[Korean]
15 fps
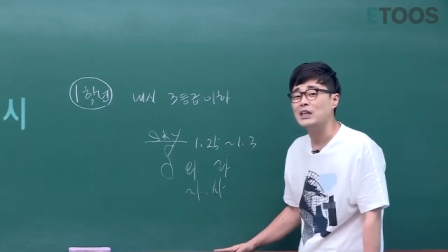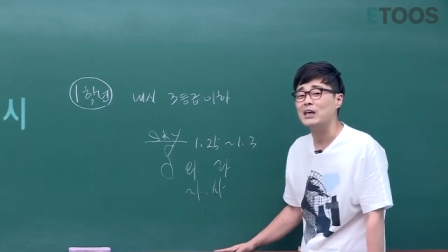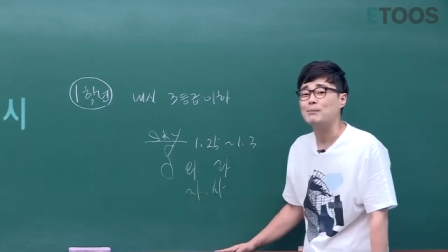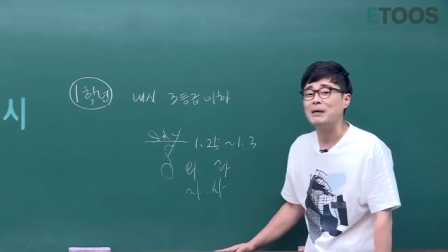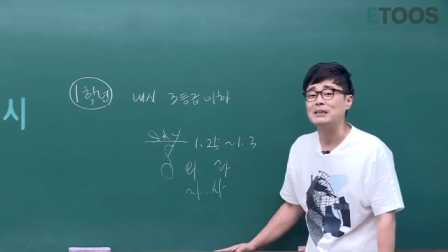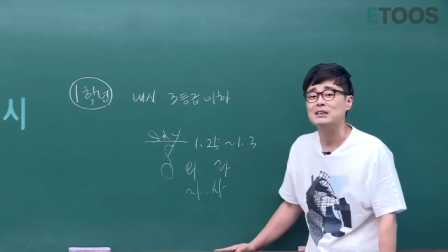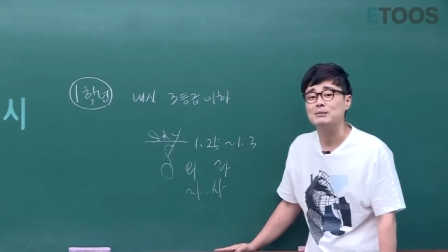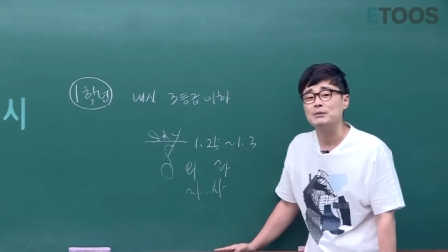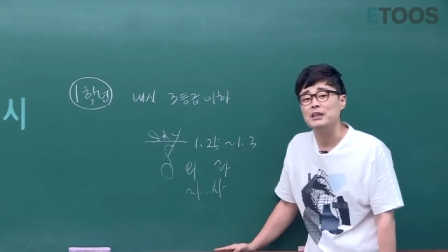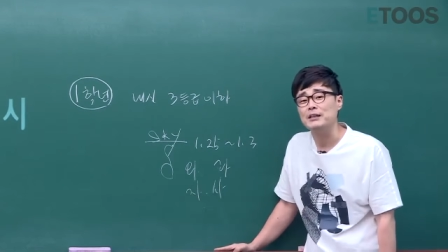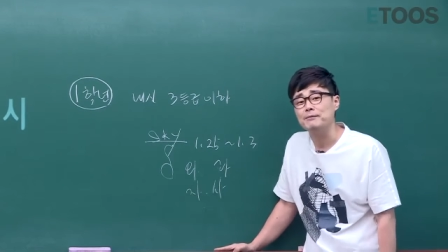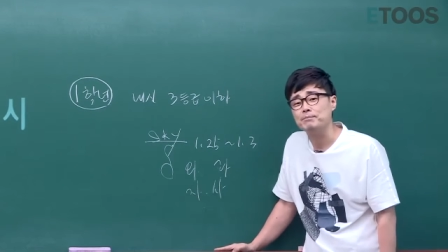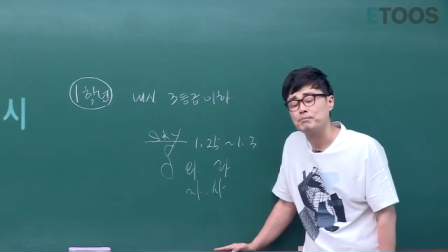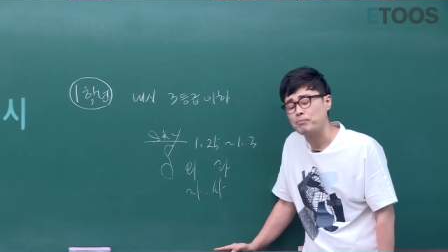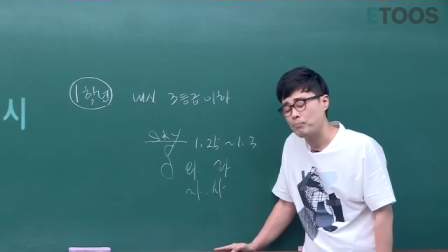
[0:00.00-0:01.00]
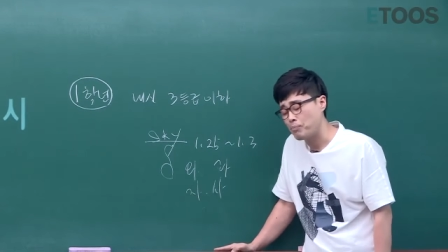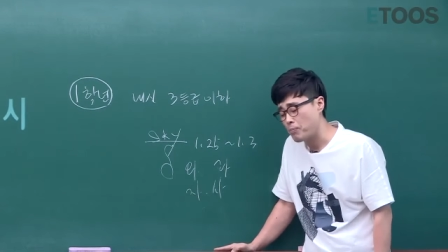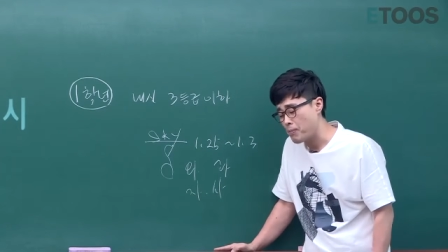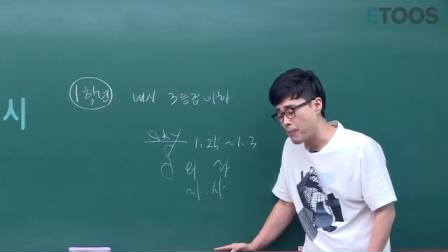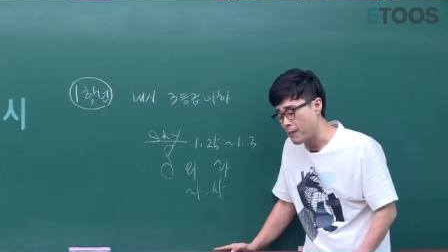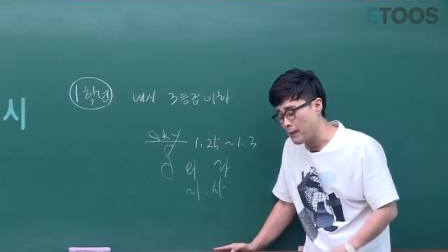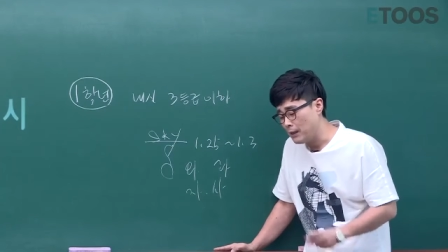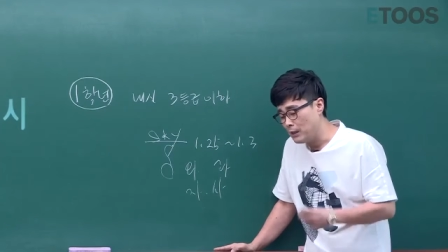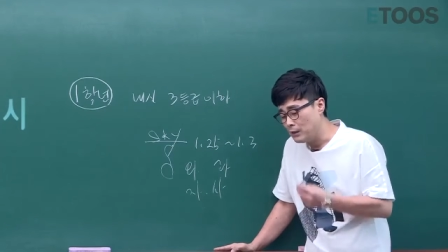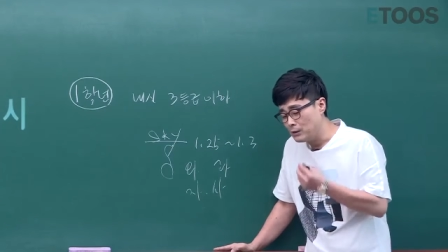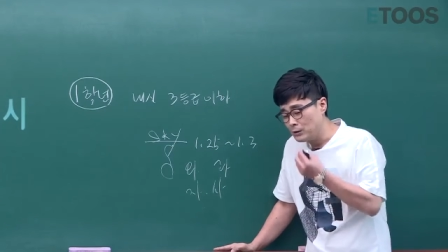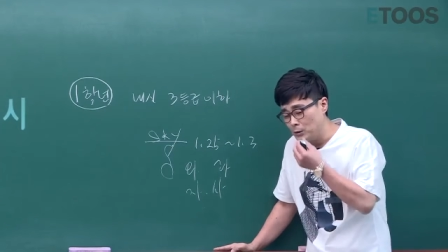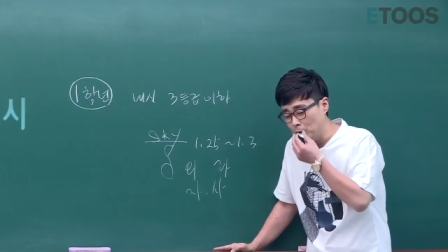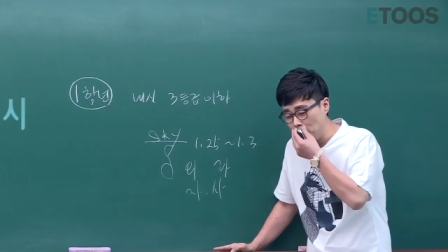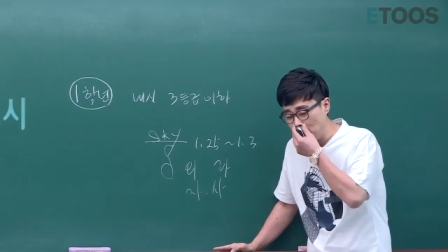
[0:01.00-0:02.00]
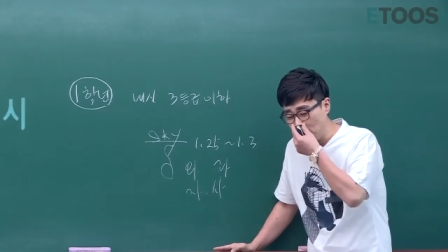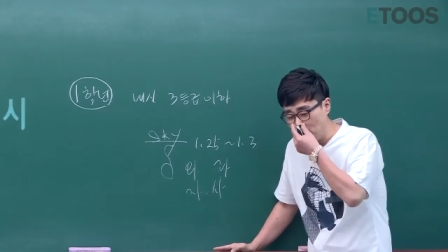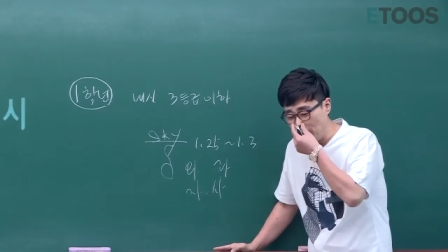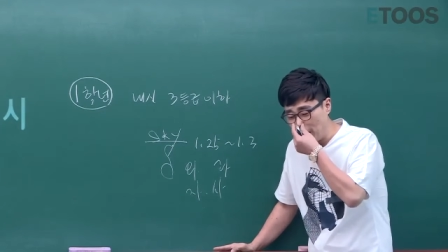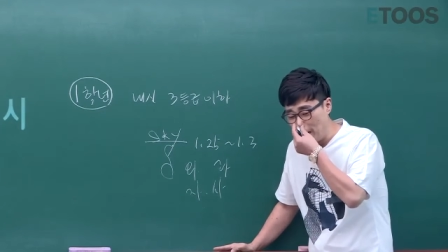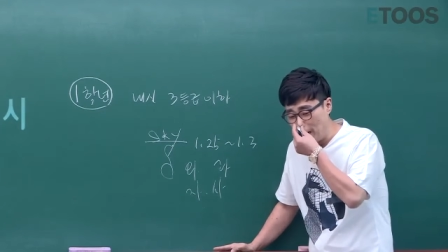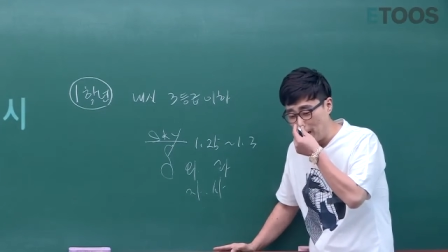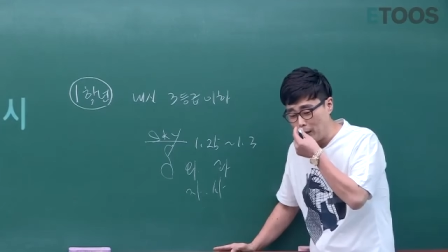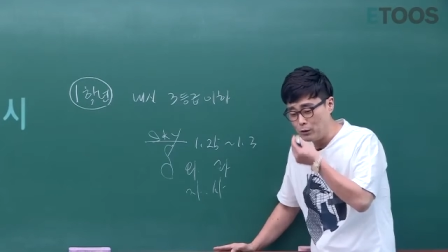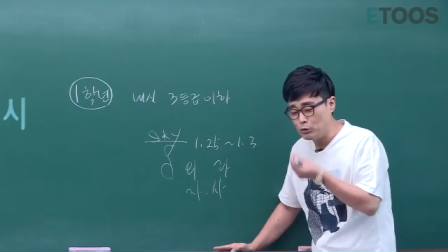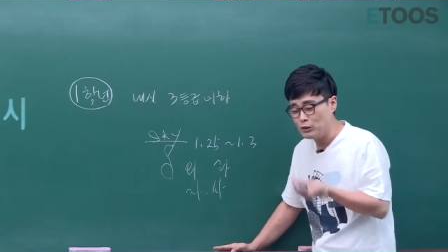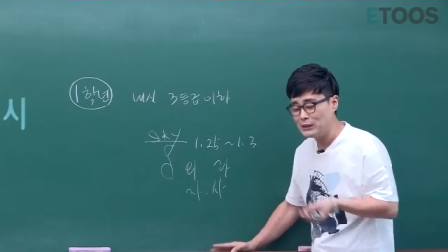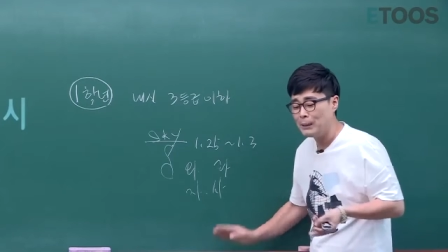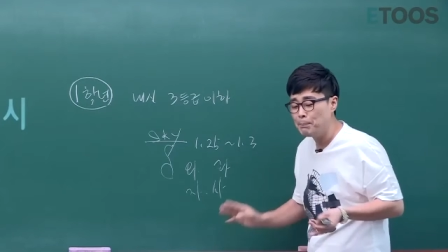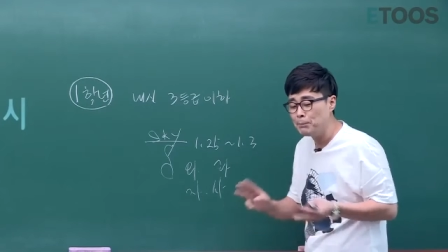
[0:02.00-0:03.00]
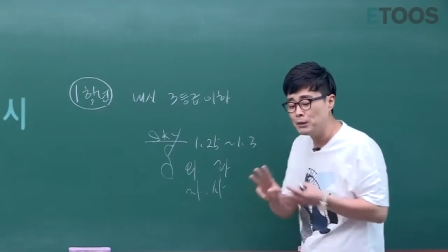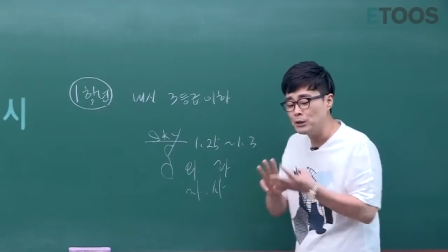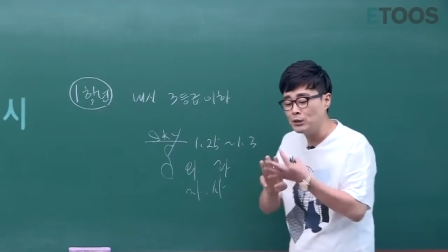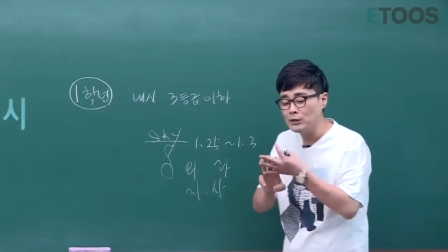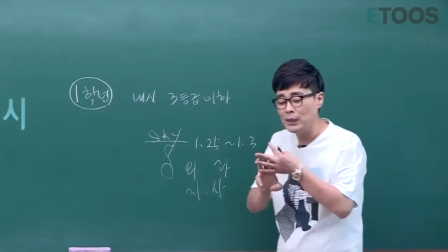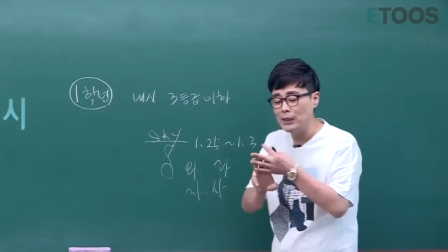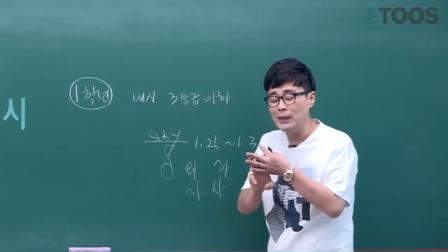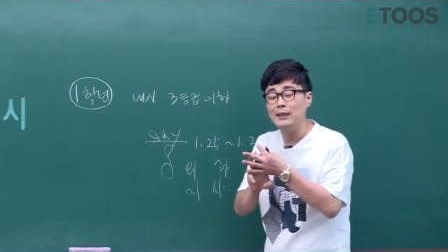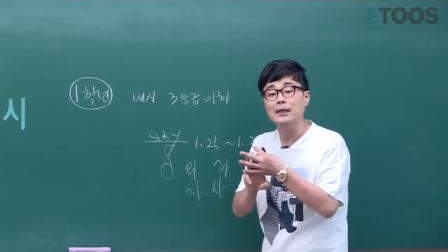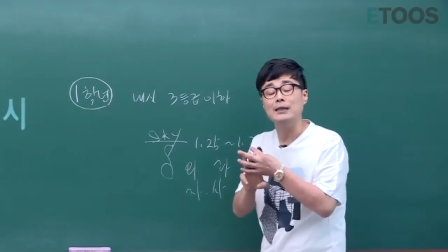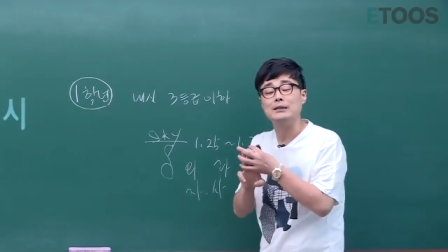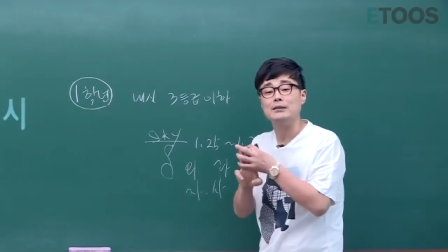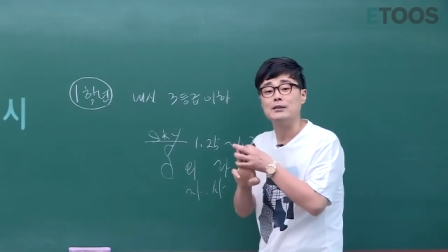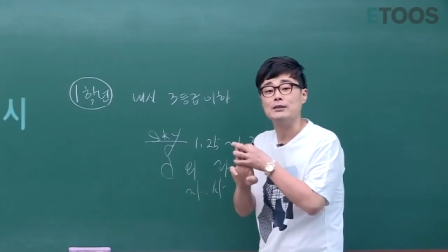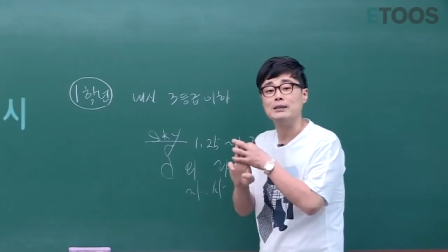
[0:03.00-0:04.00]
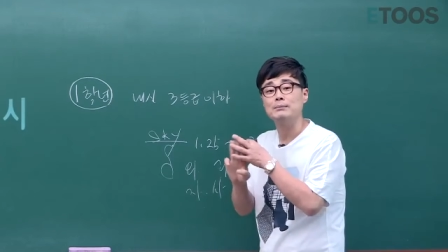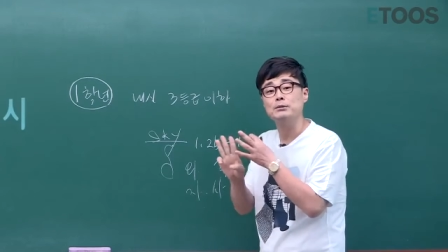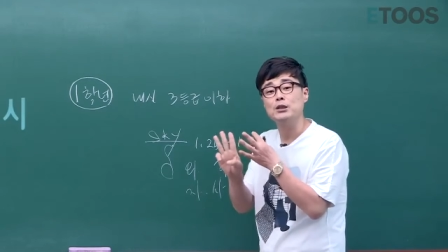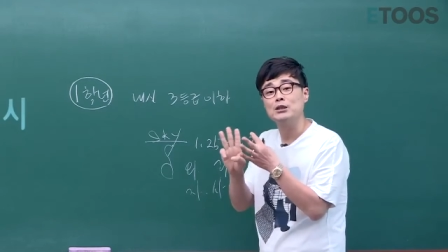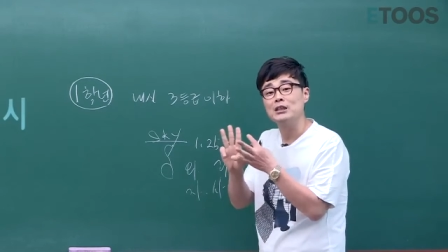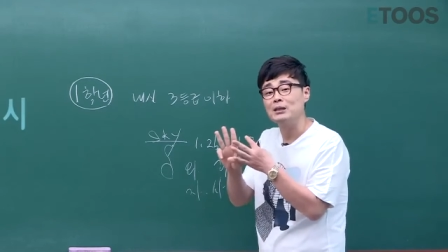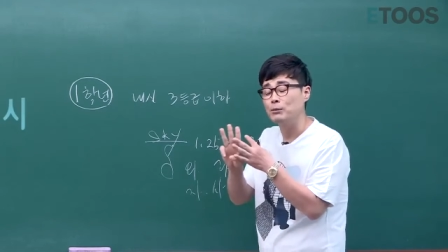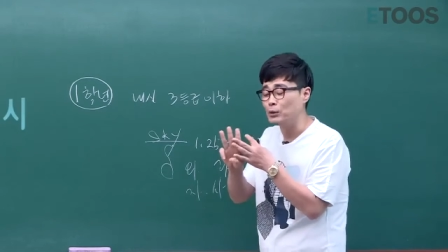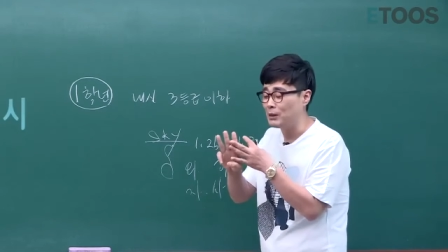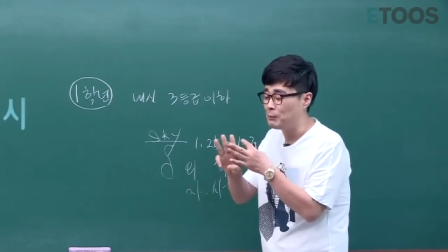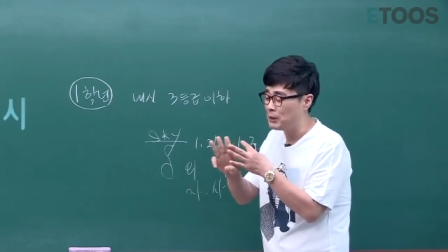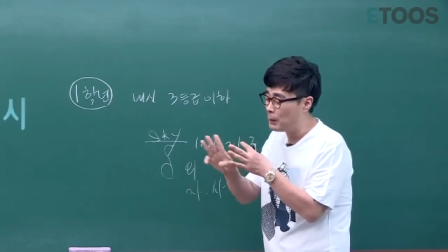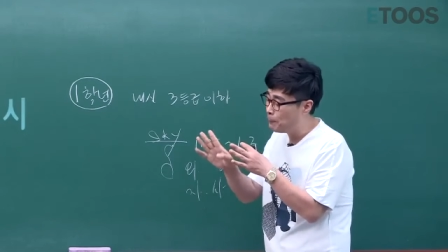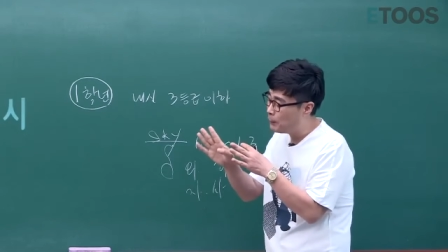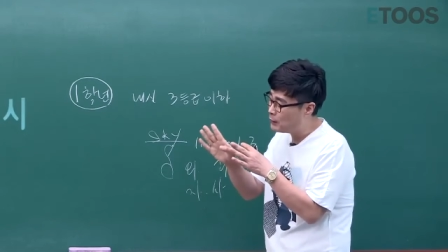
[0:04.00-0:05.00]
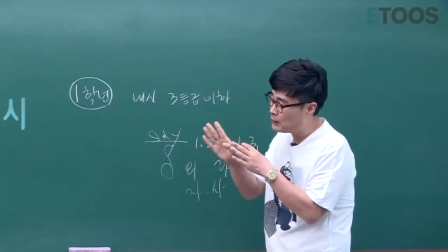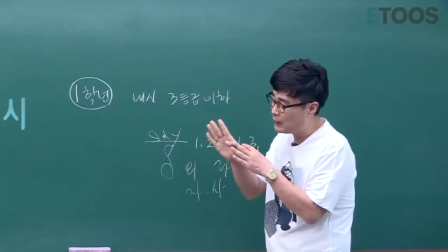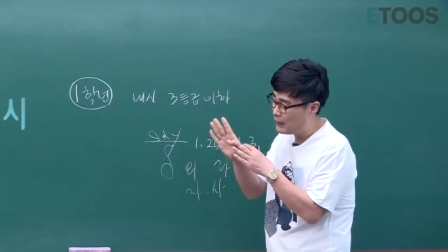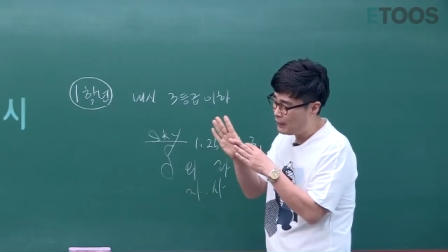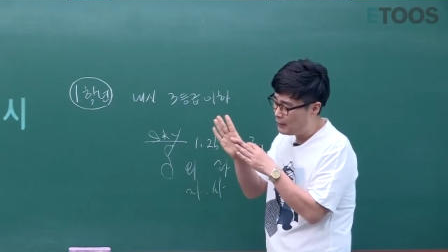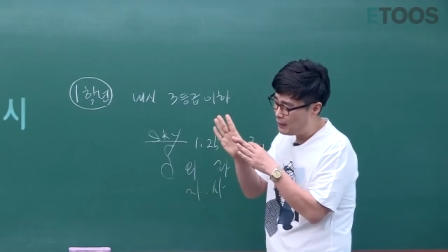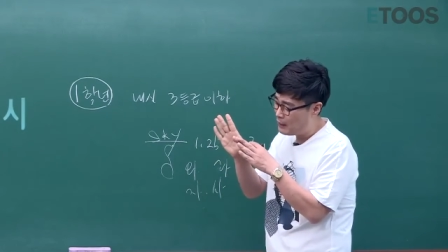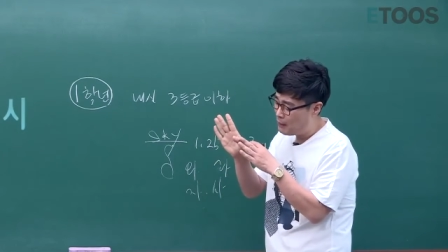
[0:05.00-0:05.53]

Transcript: 되게 많습니다 솔직히 대학에서 우리 산불 정책이라는 게 있어요 산불 정책이 뭐냐면 첫 번째